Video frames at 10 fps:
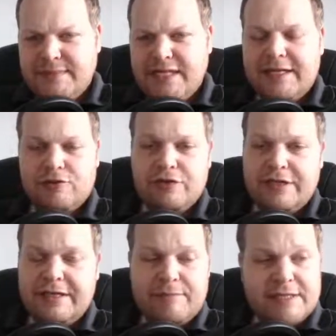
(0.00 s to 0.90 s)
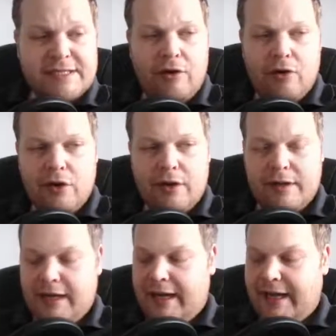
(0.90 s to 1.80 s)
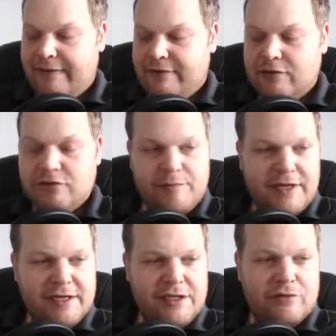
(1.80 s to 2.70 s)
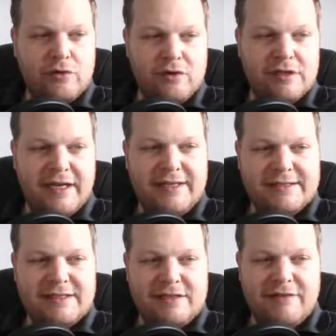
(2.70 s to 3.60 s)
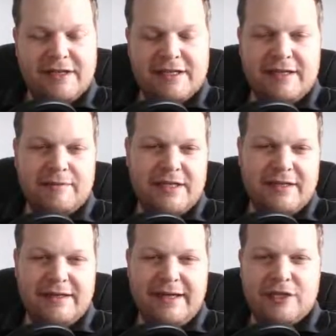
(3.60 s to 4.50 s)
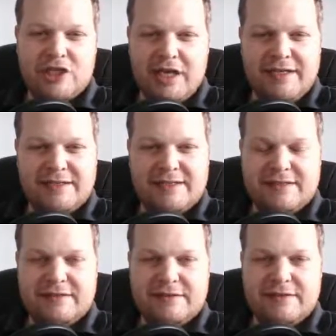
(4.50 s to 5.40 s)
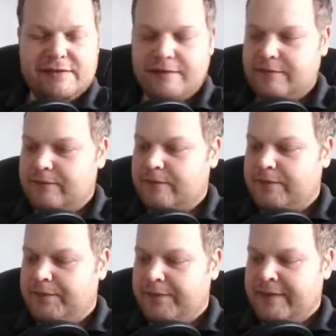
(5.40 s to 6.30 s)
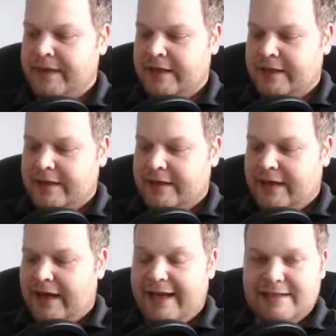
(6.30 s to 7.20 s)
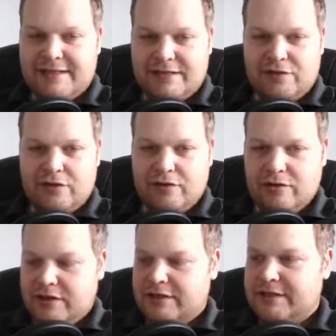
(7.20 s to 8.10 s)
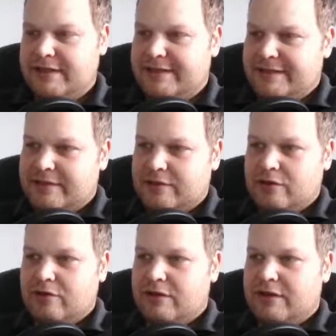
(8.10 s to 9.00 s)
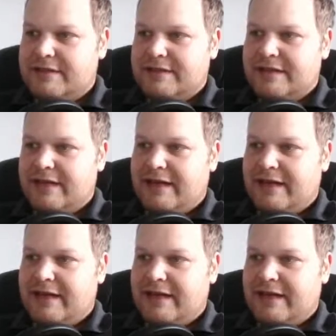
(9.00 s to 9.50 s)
natürlich gibt es auch Anwendungsbereiche, wo Gold eingesetzt werden kann, aber der entscheidendste ähm, Einsatz von Gold ist Gold